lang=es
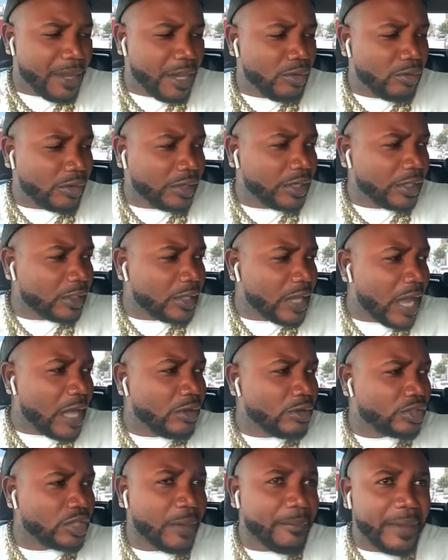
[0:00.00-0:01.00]
Viene un
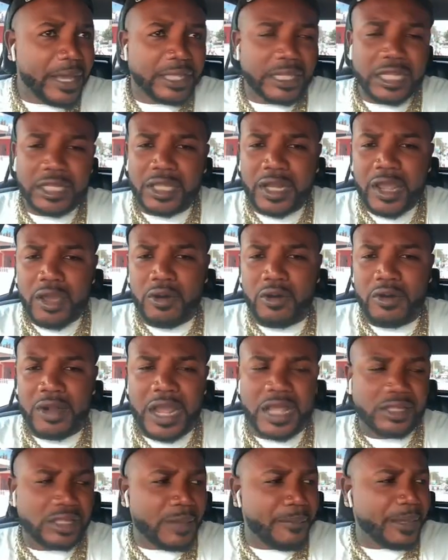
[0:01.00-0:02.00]
cristiano y se mete tres
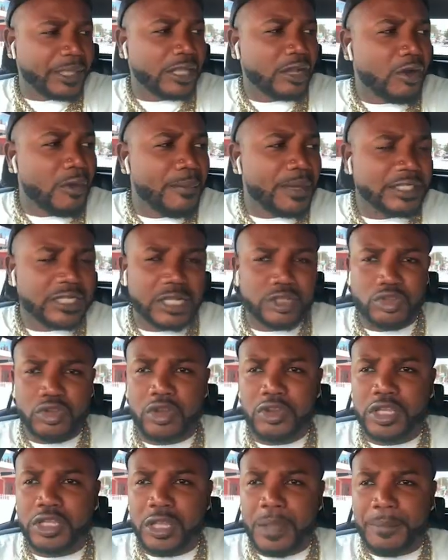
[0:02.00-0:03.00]
horas y te mete
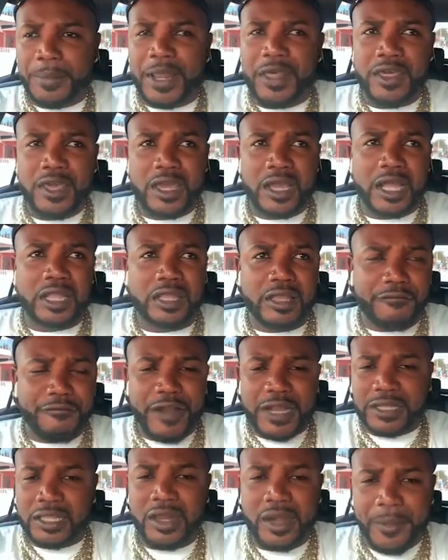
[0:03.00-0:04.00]
conversación y te predica y te
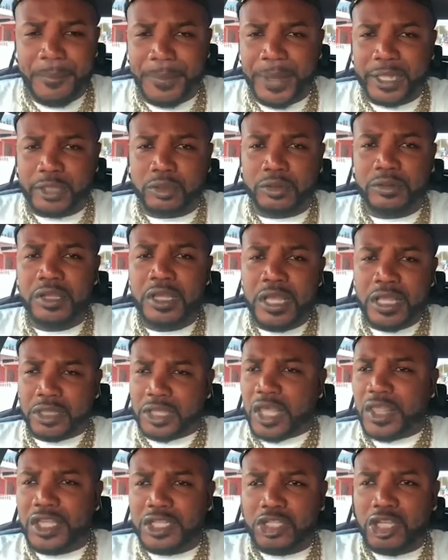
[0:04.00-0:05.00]
falta el respeto.
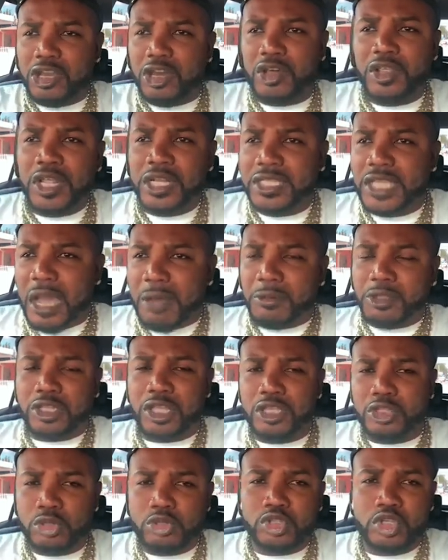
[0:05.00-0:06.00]
Te dice hijo del diablo,
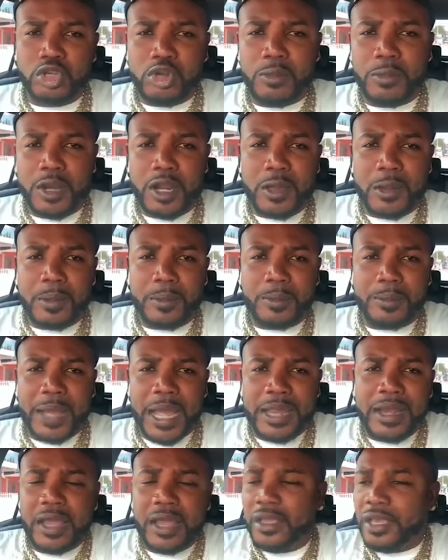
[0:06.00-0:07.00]
te dice un sinnúmero de
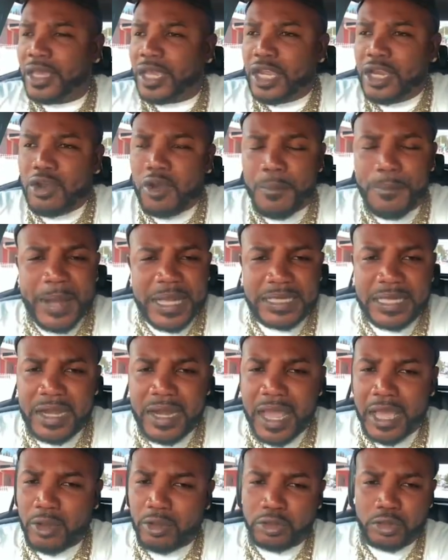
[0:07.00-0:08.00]
vainas y no
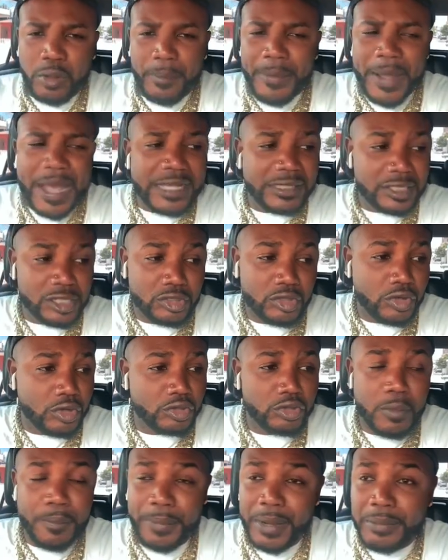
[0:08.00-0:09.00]
pasa nada. En otros países eso
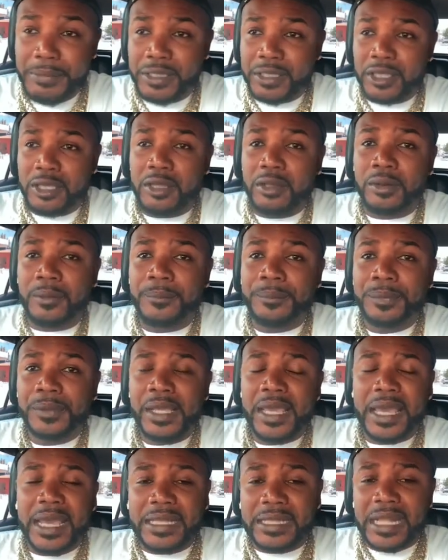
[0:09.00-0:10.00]
no son permitidos.
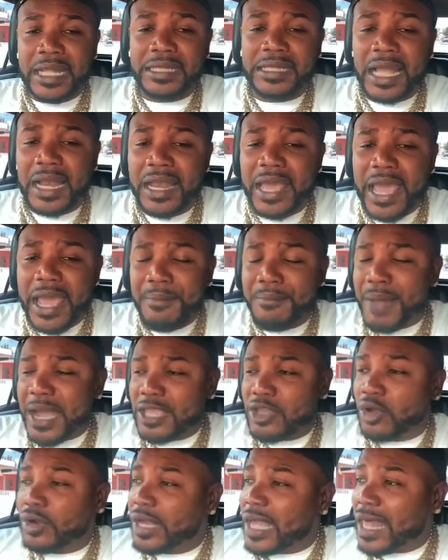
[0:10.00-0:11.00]
Es tan tal, en
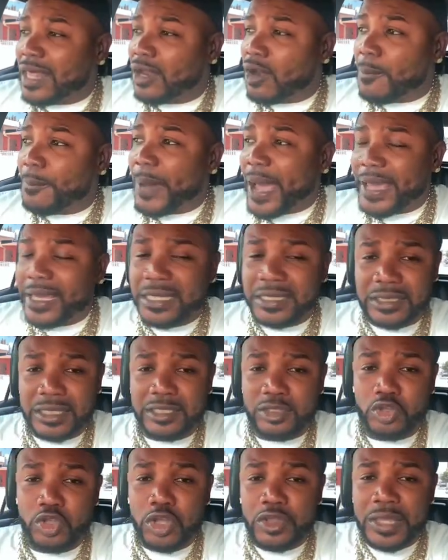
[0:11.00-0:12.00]
mayoría de los
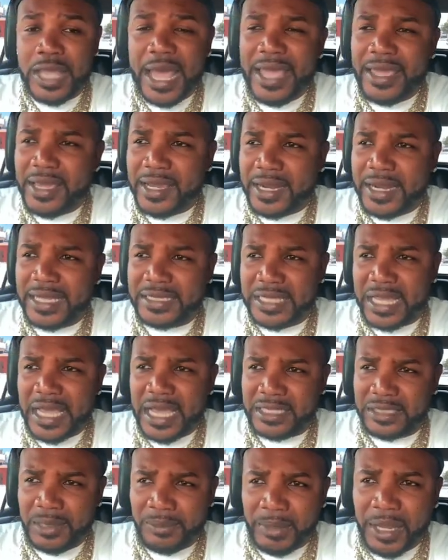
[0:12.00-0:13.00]
países donde hay iglesia
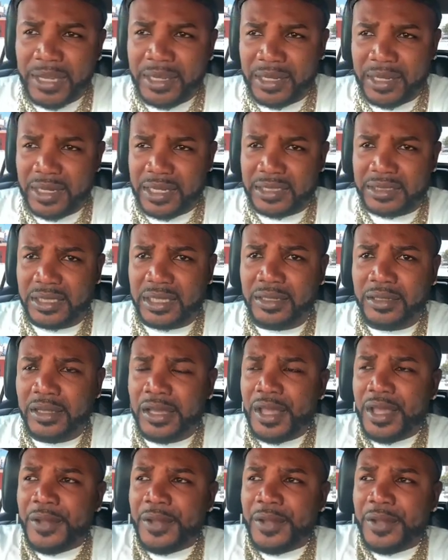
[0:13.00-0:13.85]
y aceptan iglesia,